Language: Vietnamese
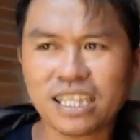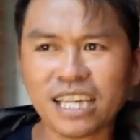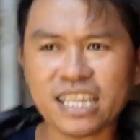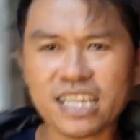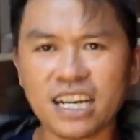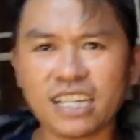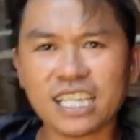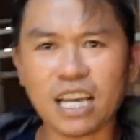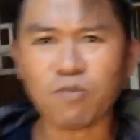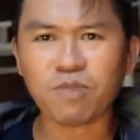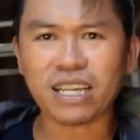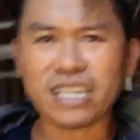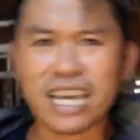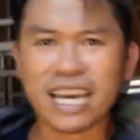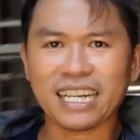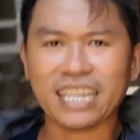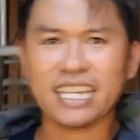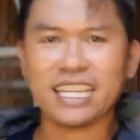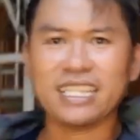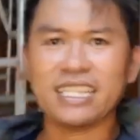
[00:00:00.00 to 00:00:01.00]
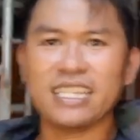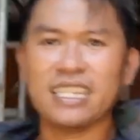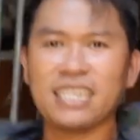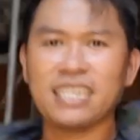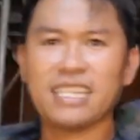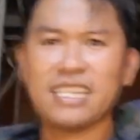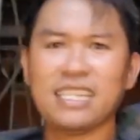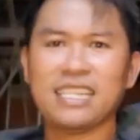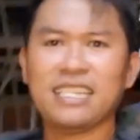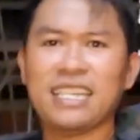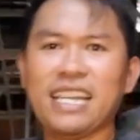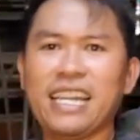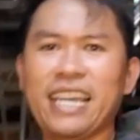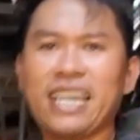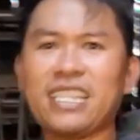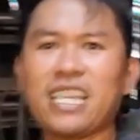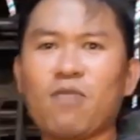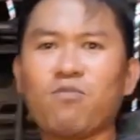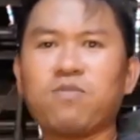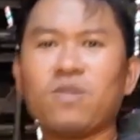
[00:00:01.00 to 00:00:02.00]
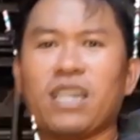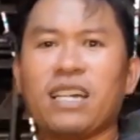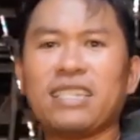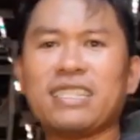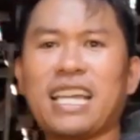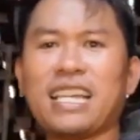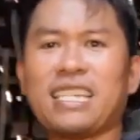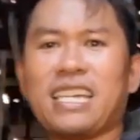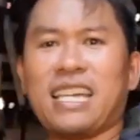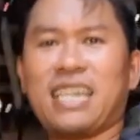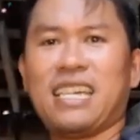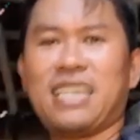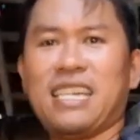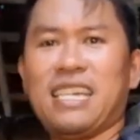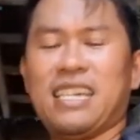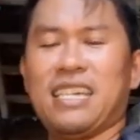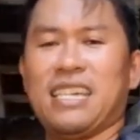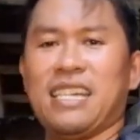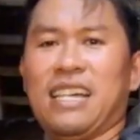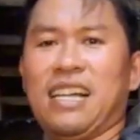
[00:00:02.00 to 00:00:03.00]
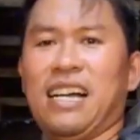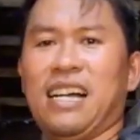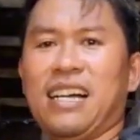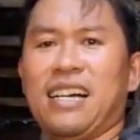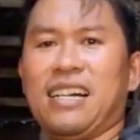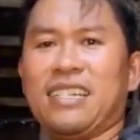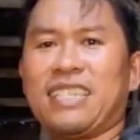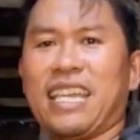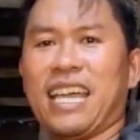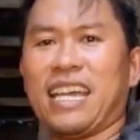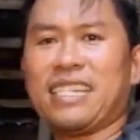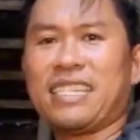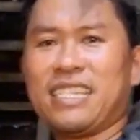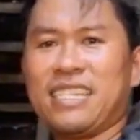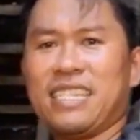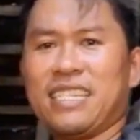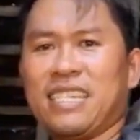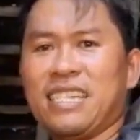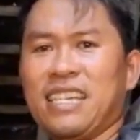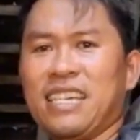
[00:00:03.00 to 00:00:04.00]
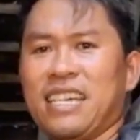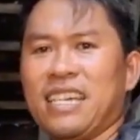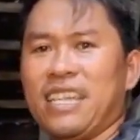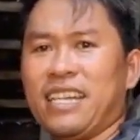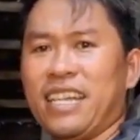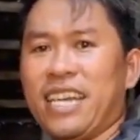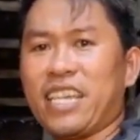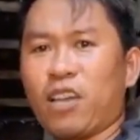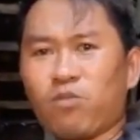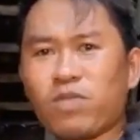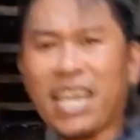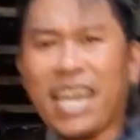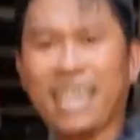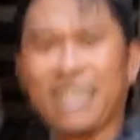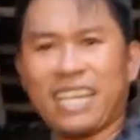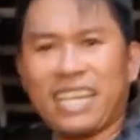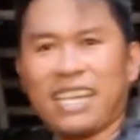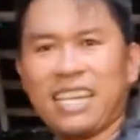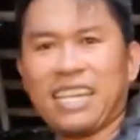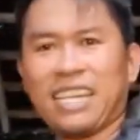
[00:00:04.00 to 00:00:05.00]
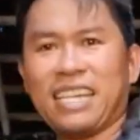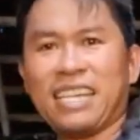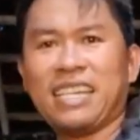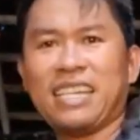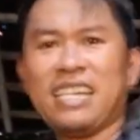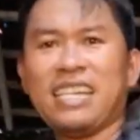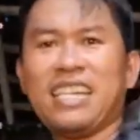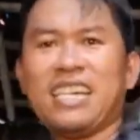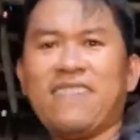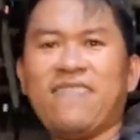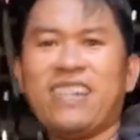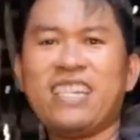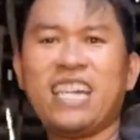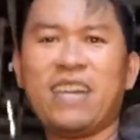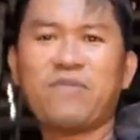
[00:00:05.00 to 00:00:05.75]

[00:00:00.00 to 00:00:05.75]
xây dựng xong căn nhà này anh chị đây là hệ thống sắt nha à, sàn để chống sàn này bây giờ